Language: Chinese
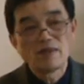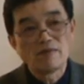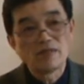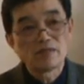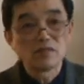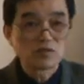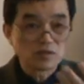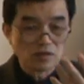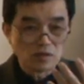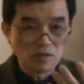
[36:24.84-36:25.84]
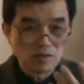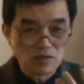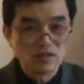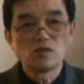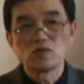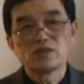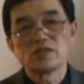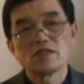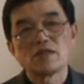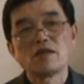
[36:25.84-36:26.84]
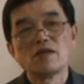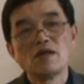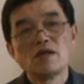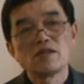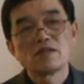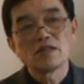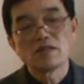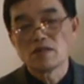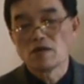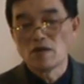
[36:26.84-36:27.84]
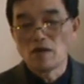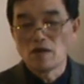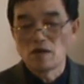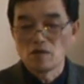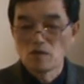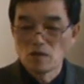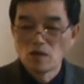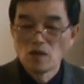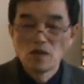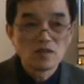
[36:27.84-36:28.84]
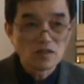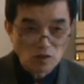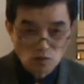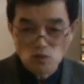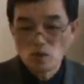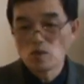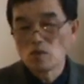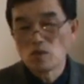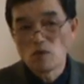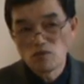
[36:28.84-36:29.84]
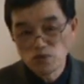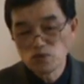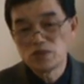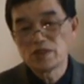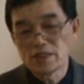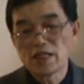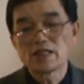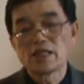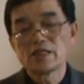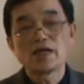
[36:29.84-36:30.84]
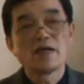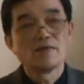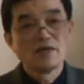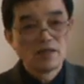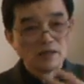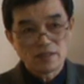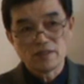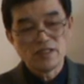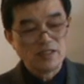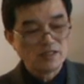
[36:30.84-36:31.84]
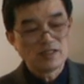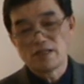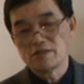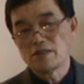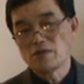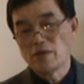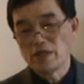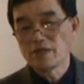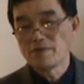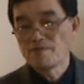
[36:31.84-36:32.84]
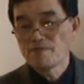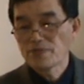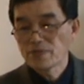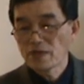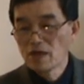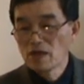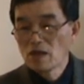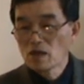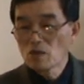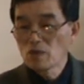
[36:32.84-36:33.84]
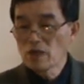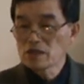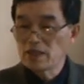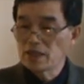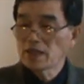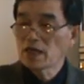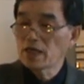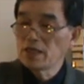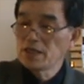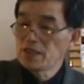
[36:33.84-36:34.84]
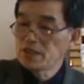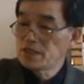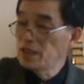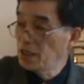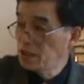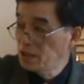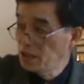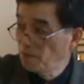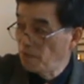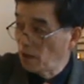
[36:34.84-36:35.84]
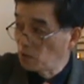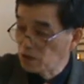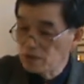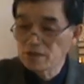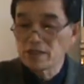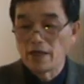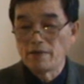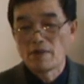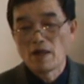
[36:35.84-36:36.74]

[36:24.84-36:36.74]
对吧？这就是私有制的这个这个父系的家天下这个体制产生的原因。公元前大概一千七百五十四年，